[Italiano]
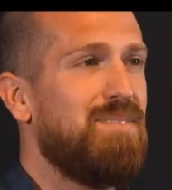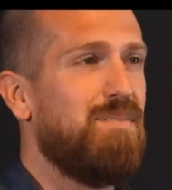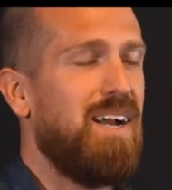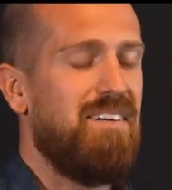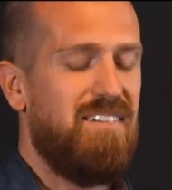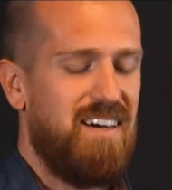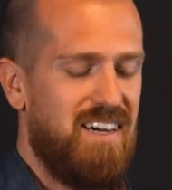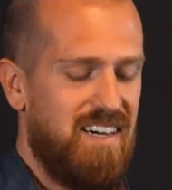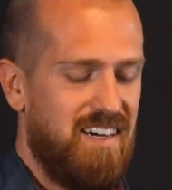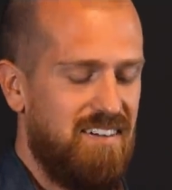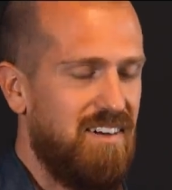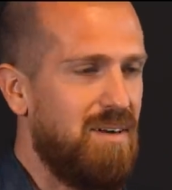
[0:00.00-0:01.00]

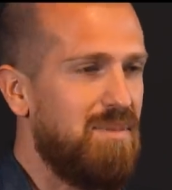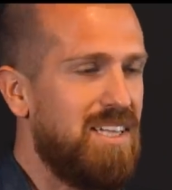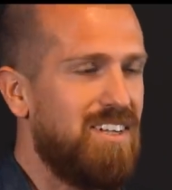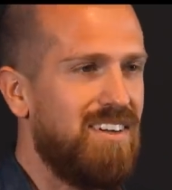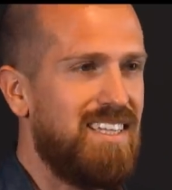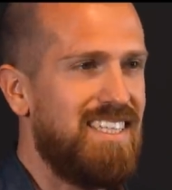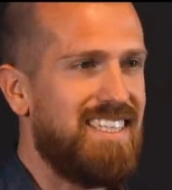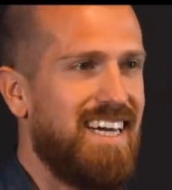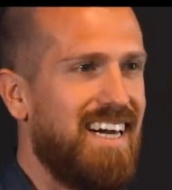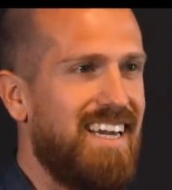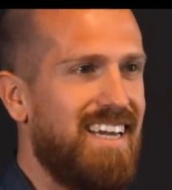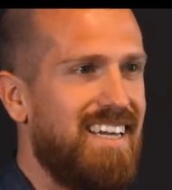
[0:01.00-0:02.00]
sembrava veramente una
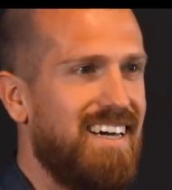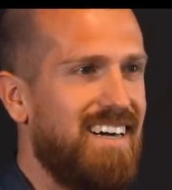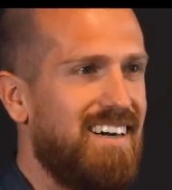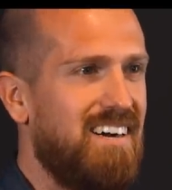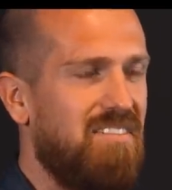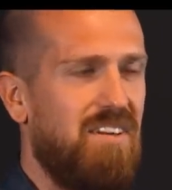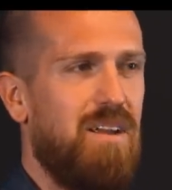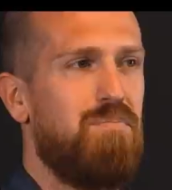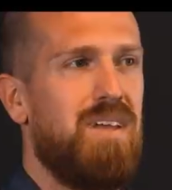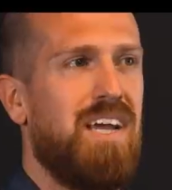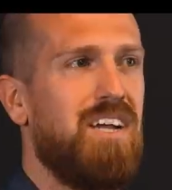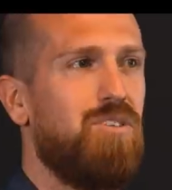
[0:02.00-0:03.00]
discarica, avrà
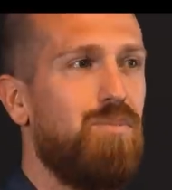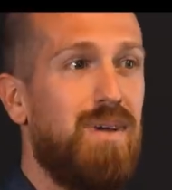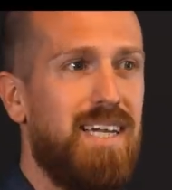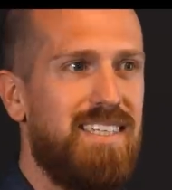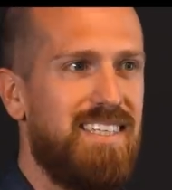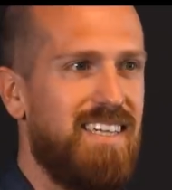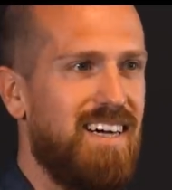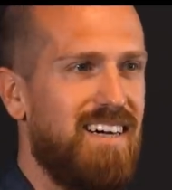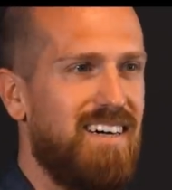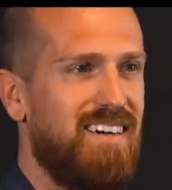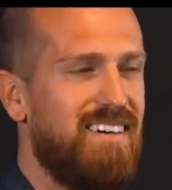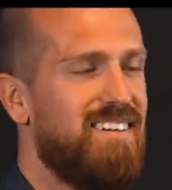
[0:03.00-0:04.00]
impiegato mesi
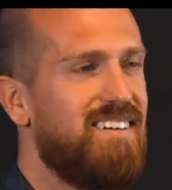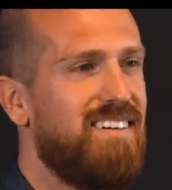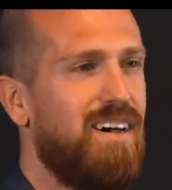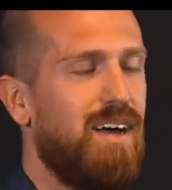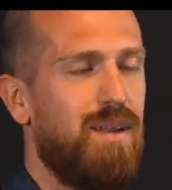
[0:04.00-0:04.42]
a, a